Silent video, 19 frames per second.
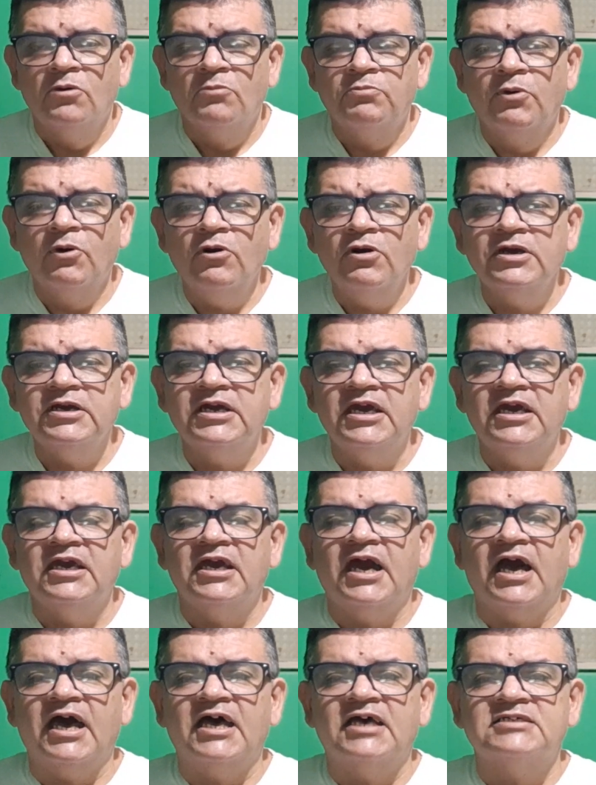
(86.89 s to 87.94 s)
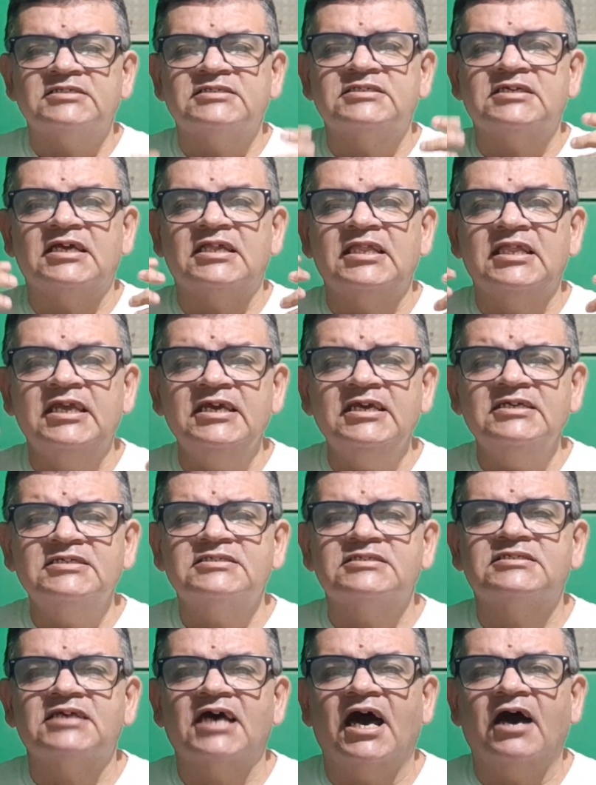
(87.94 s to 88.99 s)
Porque as link
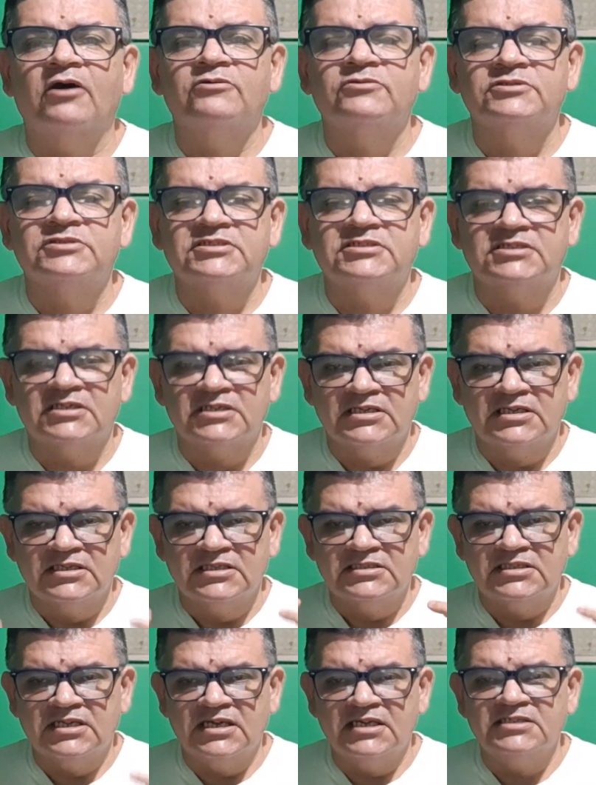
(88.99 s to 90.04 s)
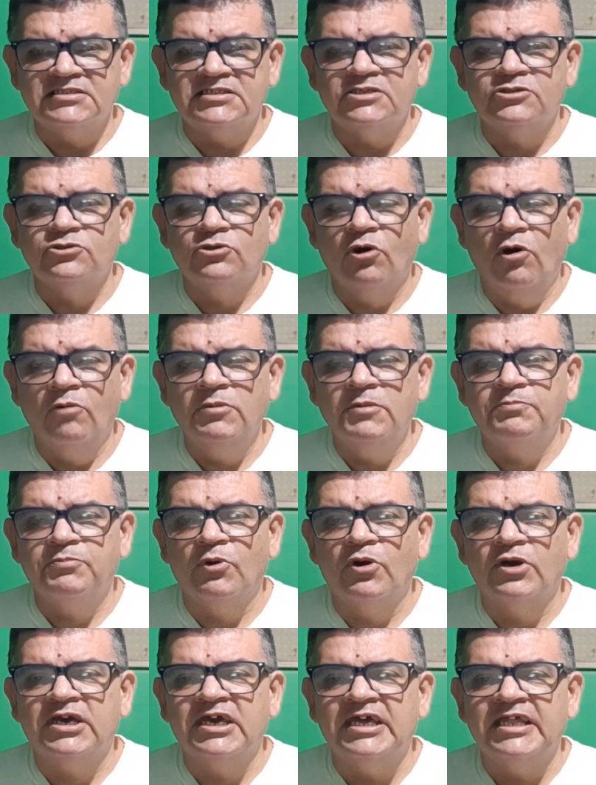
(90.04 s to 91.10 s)
sounds têm esse nome
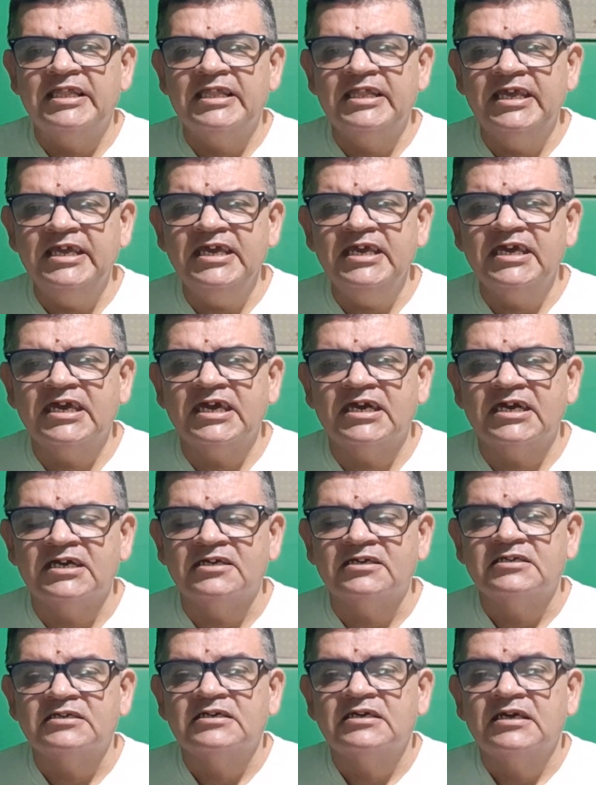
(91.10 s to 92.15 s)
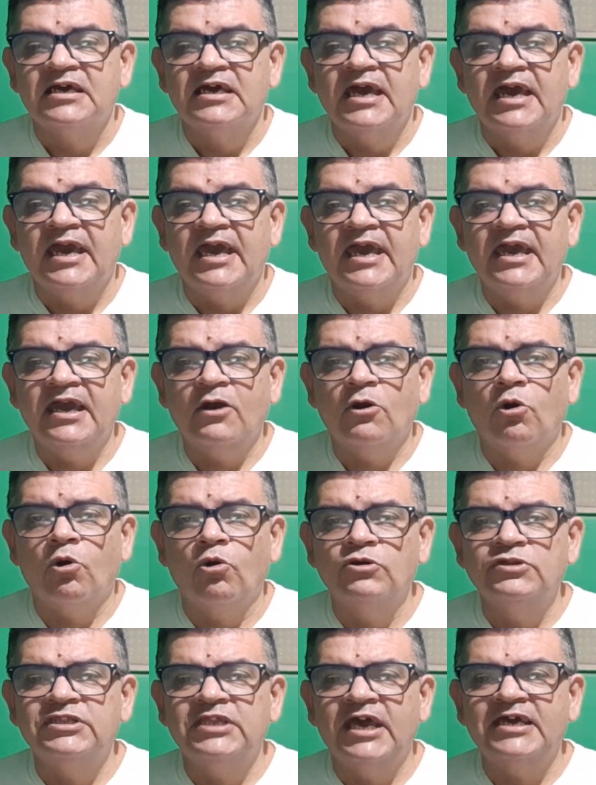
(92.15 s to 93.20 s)
porque link é
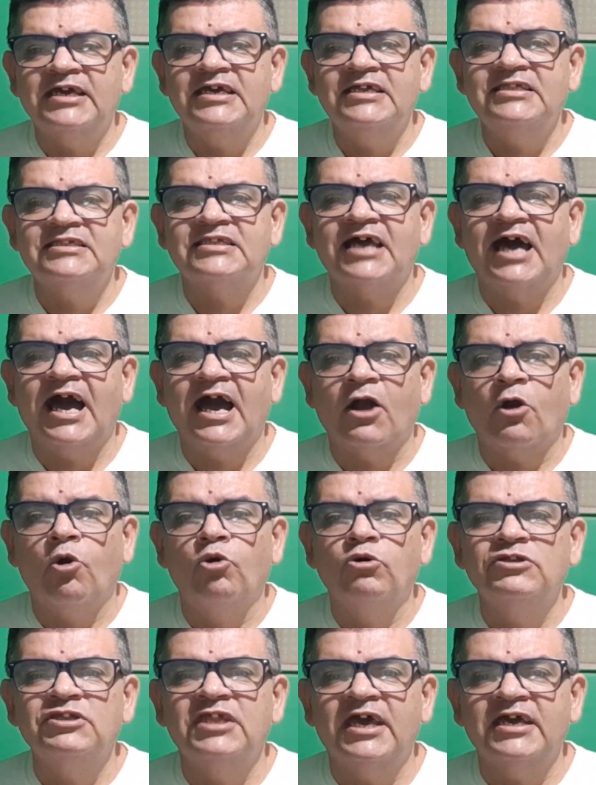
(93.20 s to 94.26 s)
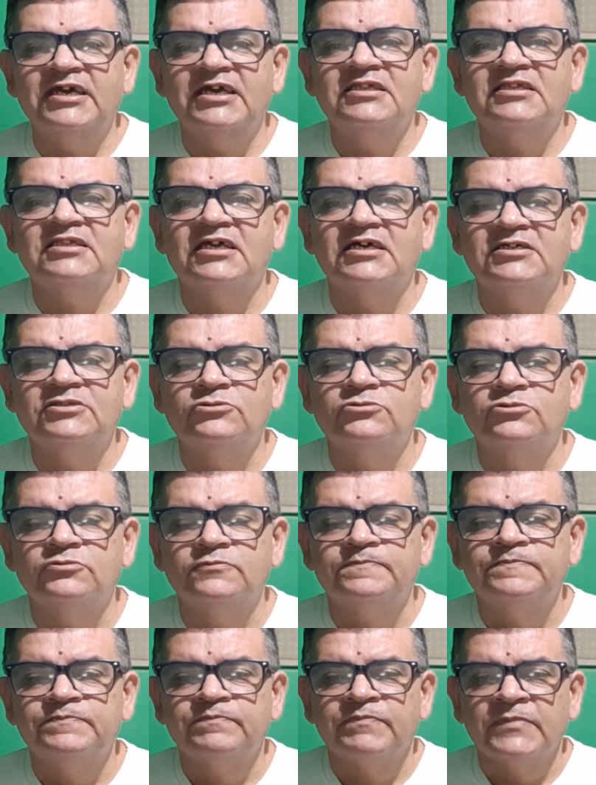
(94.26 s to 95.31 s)
conectar, conectando.
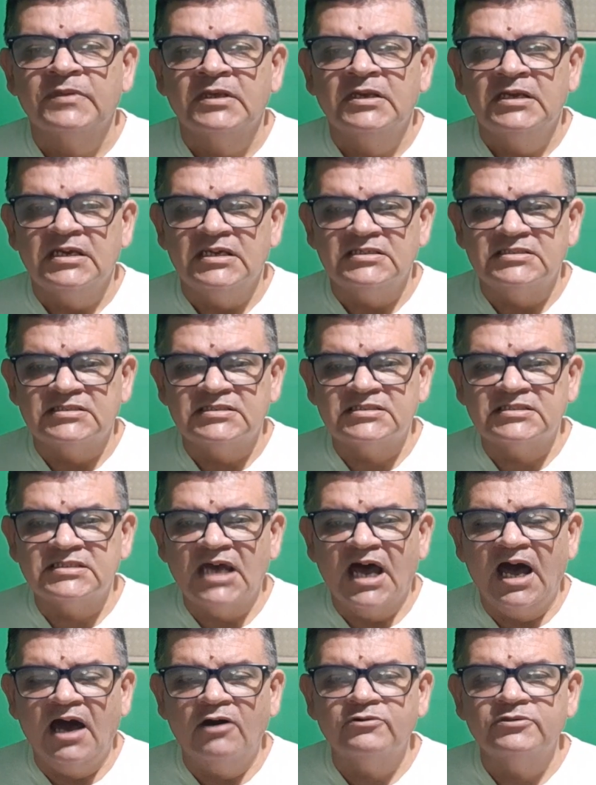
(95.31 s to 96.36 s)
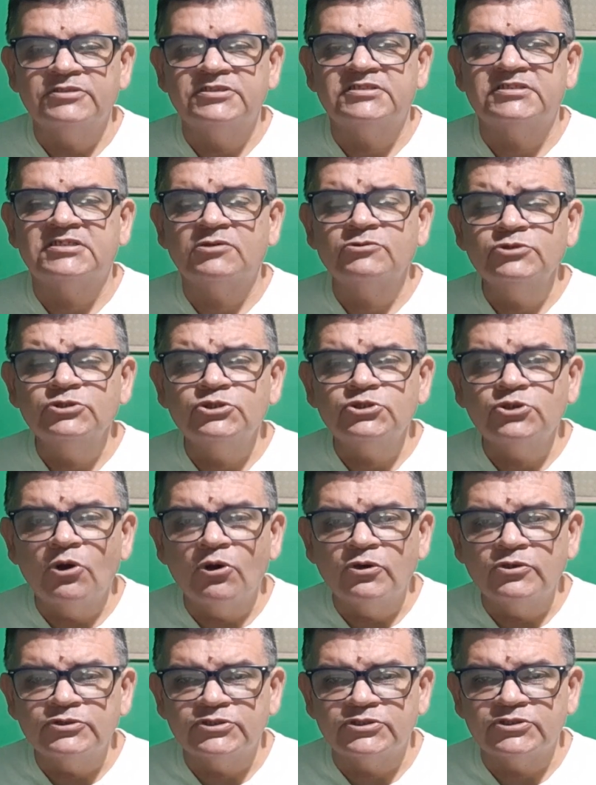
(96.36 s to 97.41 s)
E sounds são
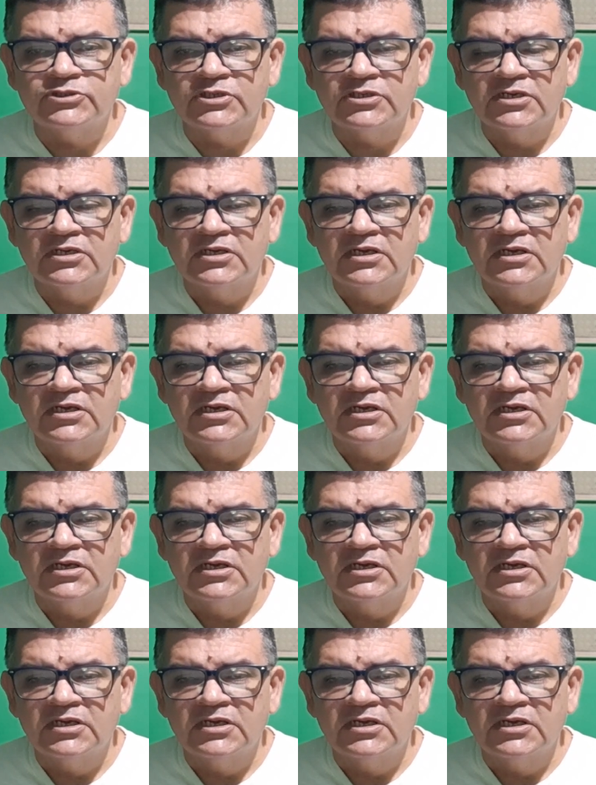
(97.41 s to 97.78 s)
sons.